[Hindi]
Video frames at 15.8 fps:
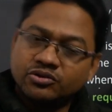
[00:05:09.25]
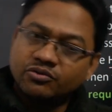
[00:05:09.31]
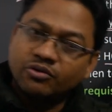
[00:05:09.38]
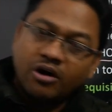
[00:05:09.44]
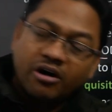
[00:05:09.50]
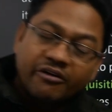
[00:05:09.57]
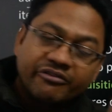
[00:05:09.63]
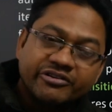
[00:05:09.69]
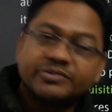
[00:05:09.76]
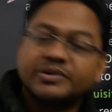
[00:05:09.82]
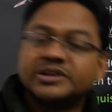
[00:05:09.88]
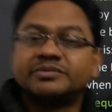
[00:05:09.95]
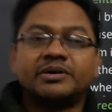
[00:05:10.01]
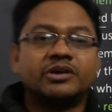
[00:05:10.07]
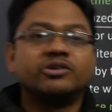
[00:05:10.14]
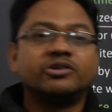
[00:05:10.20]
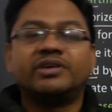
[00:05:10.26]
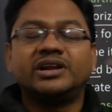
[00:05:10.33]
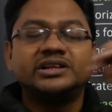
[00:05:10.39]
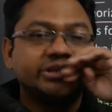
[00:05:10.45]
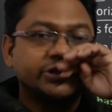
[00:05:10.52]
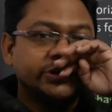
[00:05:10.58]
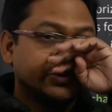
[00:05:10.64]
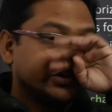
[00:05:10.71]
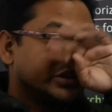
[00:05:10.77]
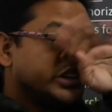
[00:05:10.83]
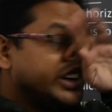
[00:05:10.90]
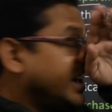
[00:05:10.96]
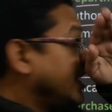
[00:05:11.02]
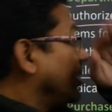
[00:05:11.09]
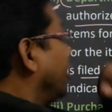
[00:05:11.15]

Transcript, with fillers: तो वो ऑफिस में इस्तेमाल होने वाली चीजें होती हैं